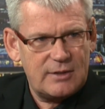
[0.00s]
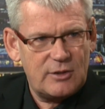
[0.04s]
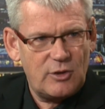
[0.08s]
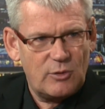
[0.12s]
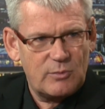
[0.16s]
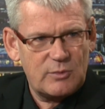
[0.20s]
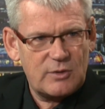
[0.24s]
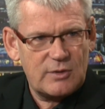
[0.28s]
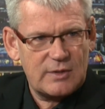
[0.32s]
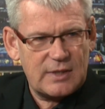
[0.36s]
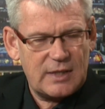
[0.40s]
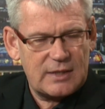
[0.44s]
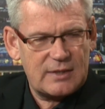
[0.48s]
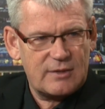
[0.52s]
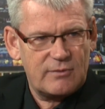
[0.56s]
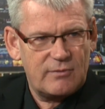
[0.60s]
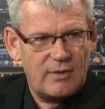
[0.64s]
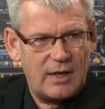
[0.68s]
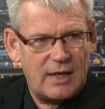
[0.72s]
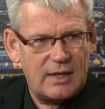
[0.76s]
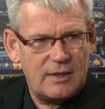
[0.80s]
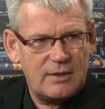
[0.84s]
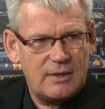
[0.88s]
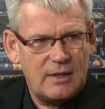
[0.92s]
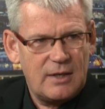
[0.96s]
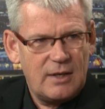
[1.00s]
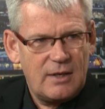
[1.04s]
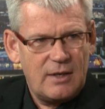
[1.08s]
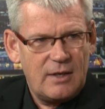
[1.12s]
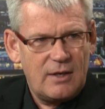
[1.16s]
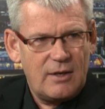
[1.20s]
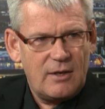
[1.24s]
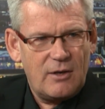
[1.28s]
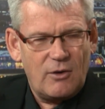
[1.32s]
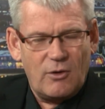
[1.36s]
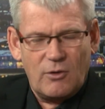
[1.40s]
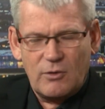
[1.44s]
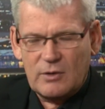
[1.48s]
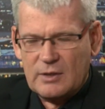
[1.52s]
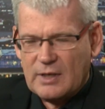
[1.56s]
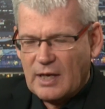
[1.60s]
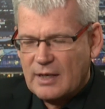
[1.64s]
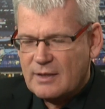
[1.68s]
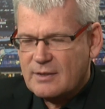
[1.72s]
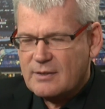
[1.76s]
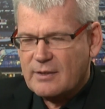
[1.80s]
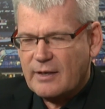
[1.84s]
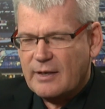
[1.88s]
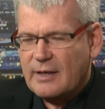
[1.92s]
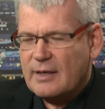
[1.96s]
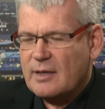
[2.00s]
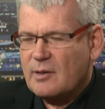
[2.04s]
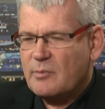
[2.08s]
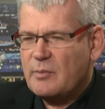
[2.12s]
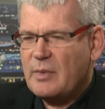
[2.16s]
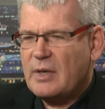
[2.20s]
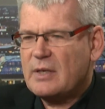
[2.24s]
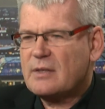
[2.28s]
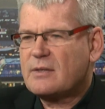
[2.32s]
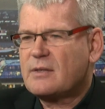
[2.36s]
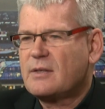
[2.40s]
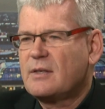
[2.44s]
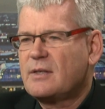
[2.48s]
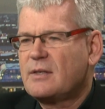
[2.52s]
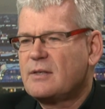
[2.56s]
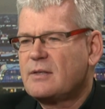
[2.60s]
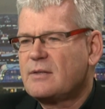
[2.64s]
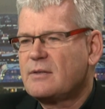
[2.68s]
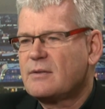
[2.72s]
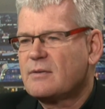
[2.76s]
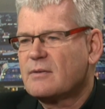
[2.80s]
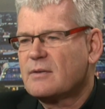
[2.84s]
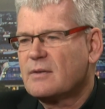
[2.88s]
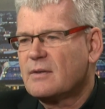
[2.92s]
die umzusetzen waren. Und ganz regelmäßig